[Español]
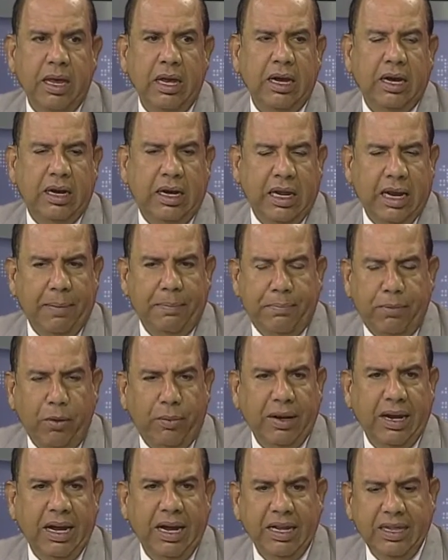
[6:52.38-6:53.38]
que la
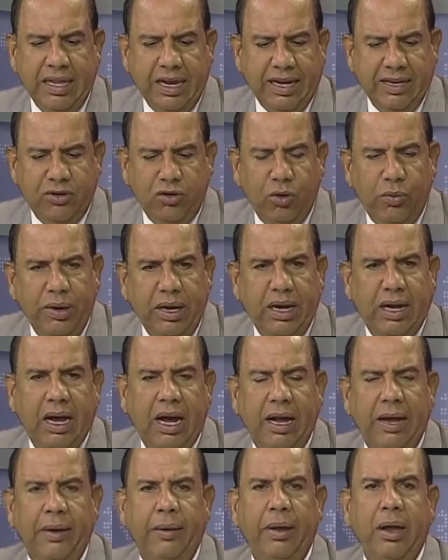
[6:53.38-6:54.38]
pobre gente que se ubica
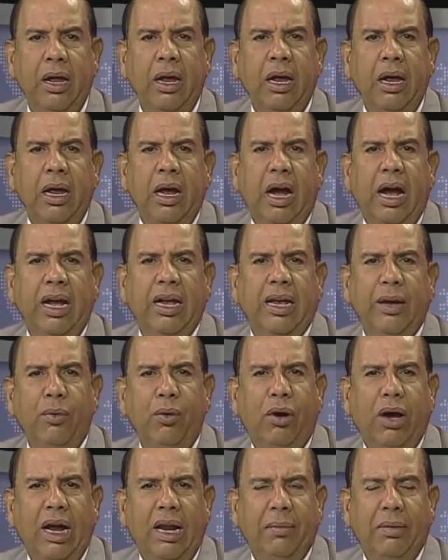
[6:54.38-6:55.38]
ahí, hay que
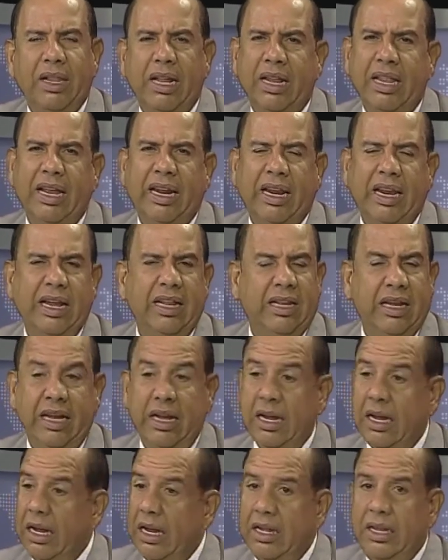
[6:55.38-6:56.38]
buscar la manera de,
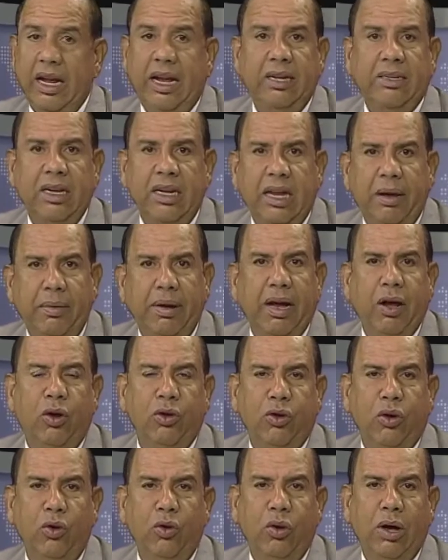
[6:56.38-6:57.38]
de, de, que se lleven a
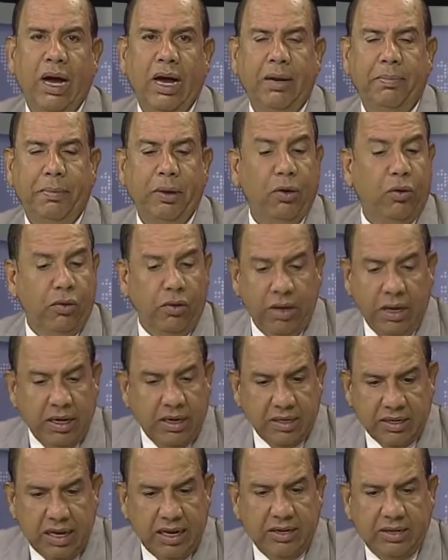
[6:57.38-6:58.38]
otro lugar. Pero
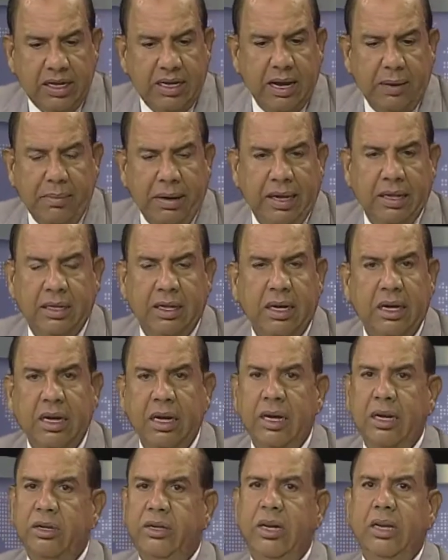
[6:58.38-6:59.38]
sencillamente,
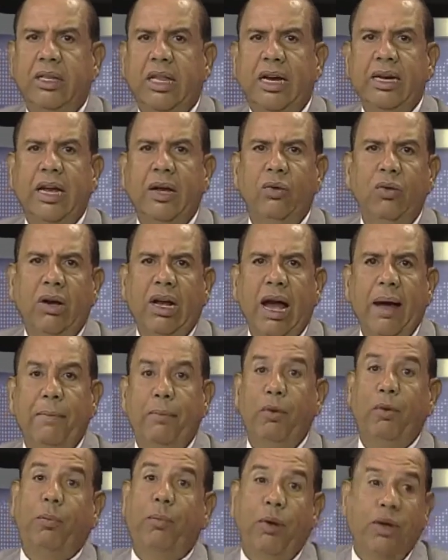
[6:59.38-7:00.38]
si están en un
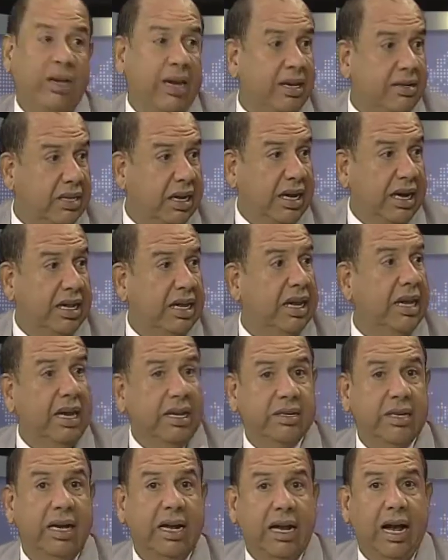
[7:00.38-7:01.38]
campo, pues que se queden en
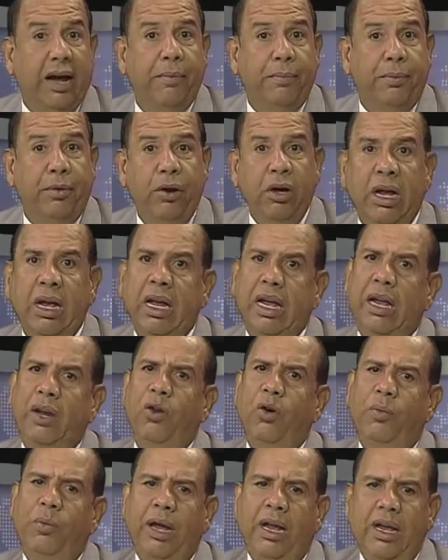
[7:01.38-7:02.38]
ese campo y
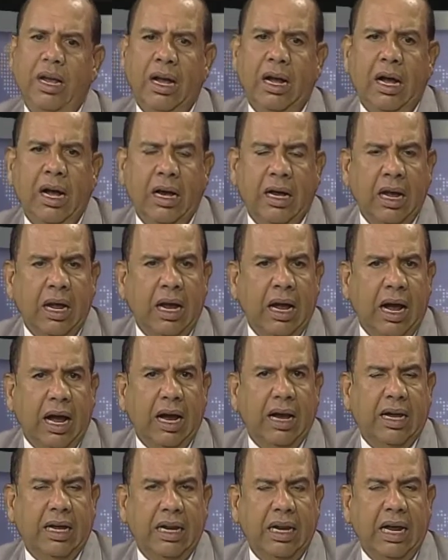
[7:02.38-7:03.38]
no vengan
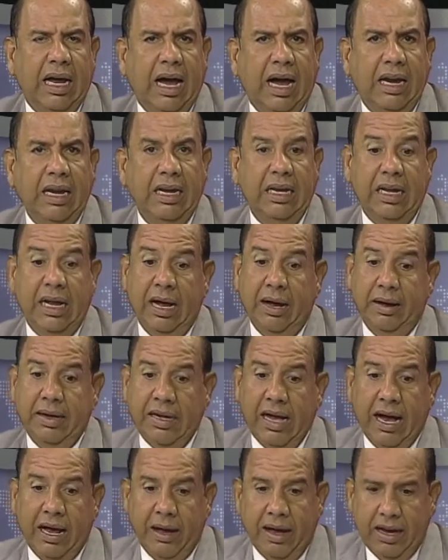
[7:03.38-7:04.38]
a, crear y, a,
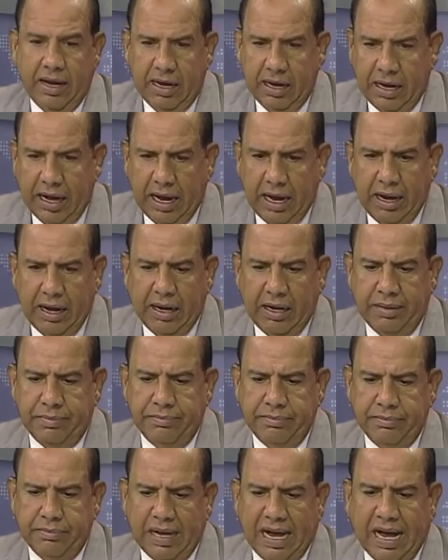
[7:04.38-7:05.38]
a,
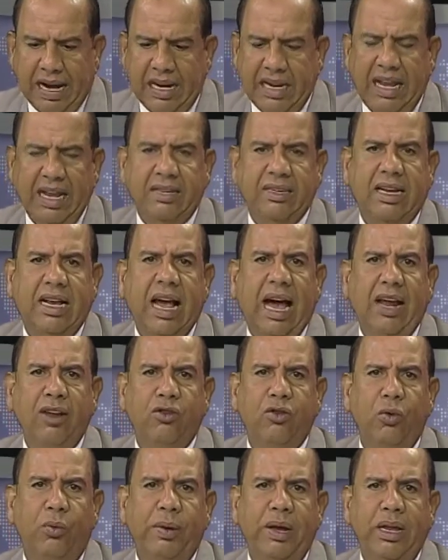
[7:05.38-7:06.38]
arriesgar
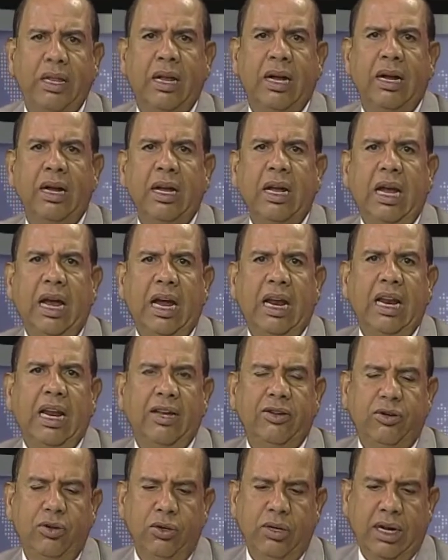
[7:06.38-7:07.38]
su vida en
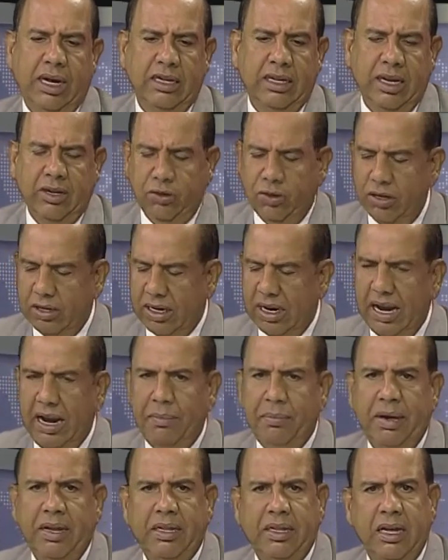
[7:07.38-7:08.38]
la ciudad. Eso es
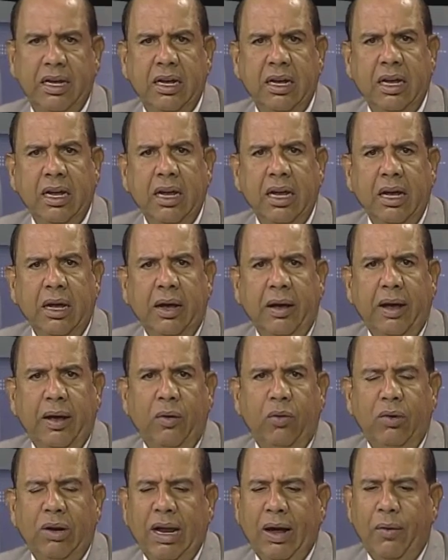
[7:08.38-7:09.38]
realmente eh,
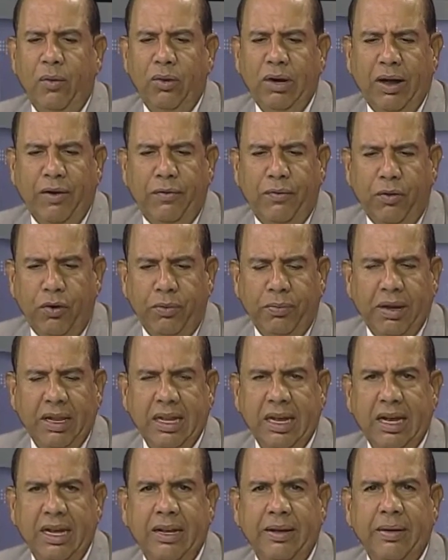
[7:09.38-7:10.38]
una, forma
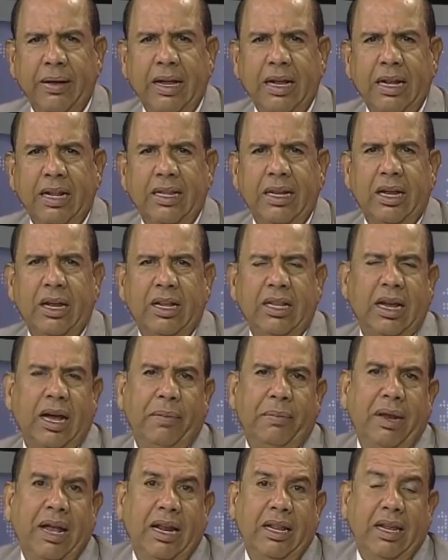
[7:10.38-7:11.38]
de,
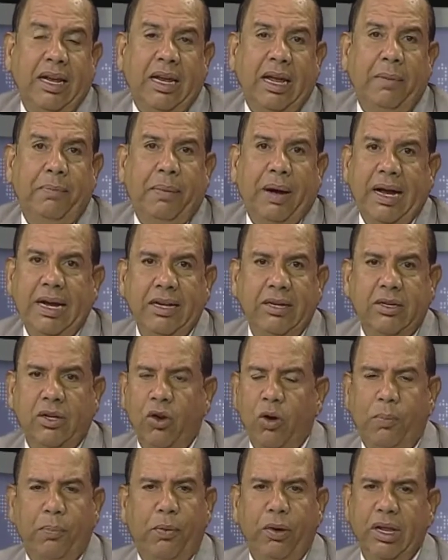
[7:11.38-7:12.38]
hablar de que el país
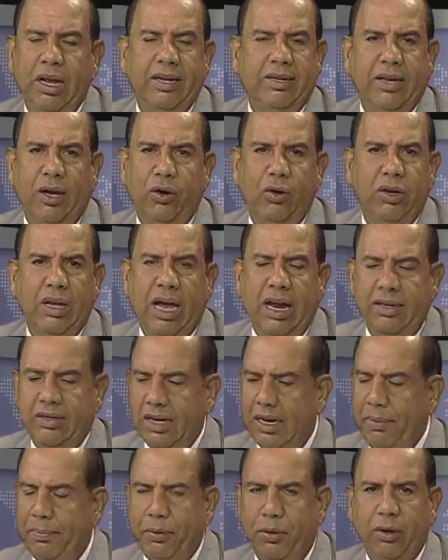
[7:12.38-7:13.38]
no puede desarrollarse
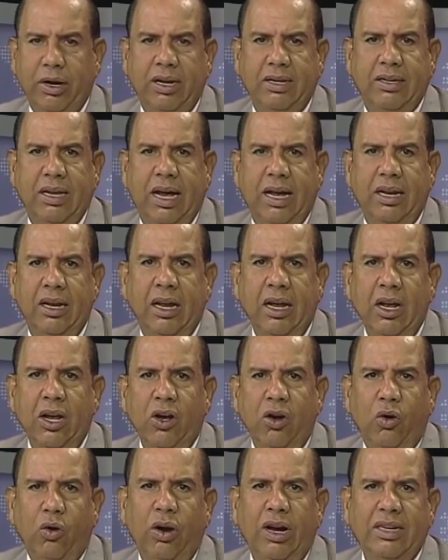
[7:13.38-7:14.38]
ni progresar
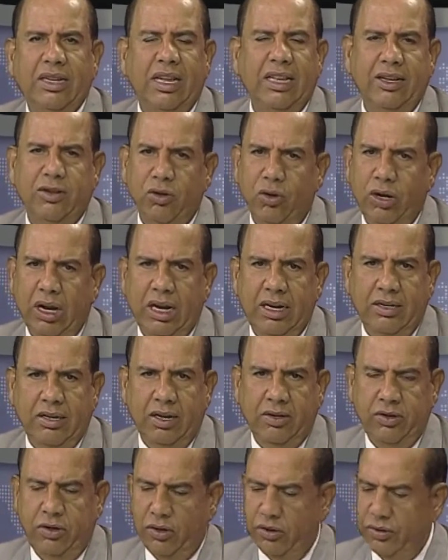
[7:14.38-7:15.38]
con esa desorganización.